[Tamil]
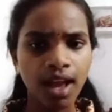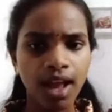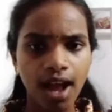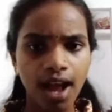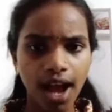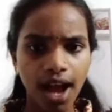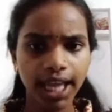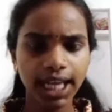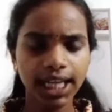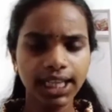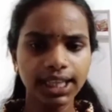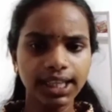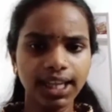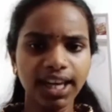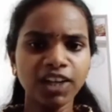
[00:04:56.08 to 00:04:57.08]

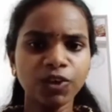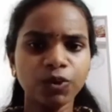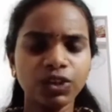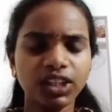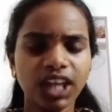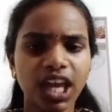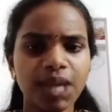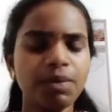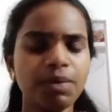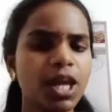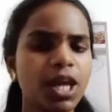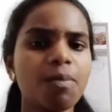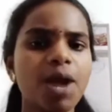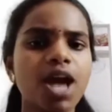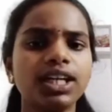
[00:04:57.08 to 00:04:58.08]
ஆயிரத்தி எழுநூற்றி
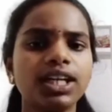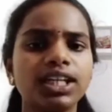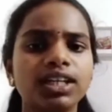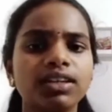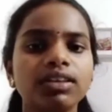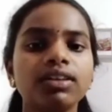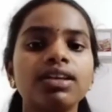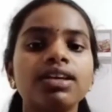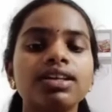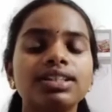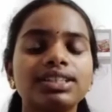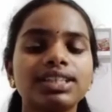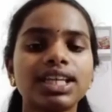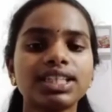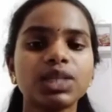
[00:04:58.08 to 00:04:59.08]
ஐம்பதாம் ஆண்டு
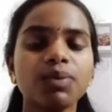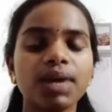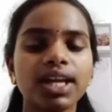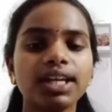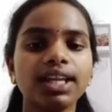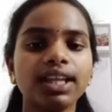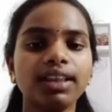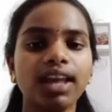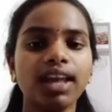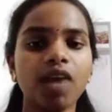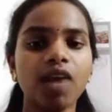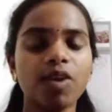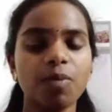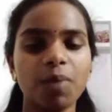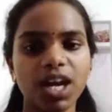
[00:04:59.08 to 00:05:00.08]
சசிவர்ண
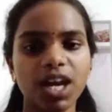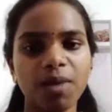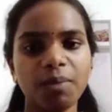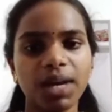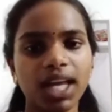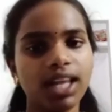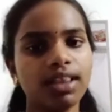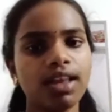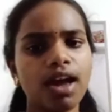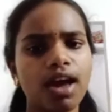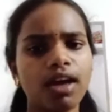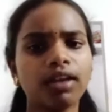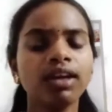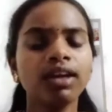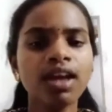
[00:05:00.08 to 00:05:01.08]
தேவர் மரணமடைந்தார்
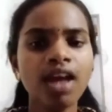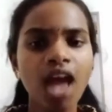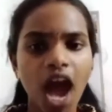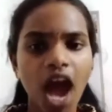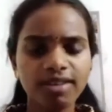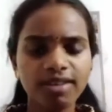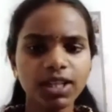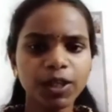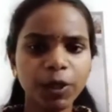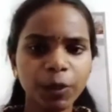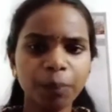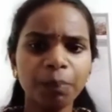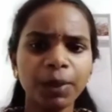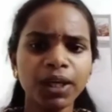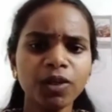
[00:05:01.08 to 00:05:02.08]
அவருக்கு
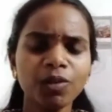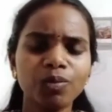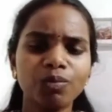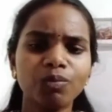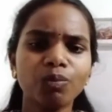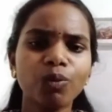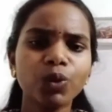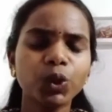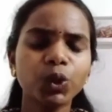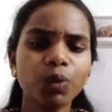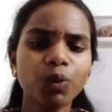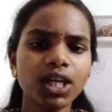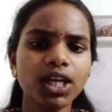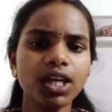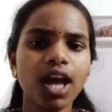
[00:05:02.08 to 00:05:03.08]
பின்
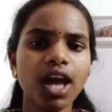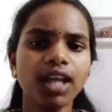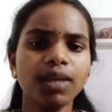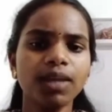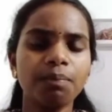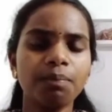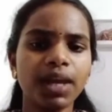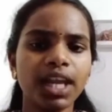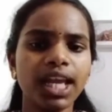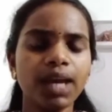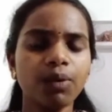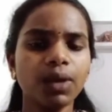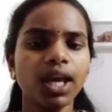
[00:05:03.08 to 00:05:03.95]
முத்துவடுகநாத பெரிய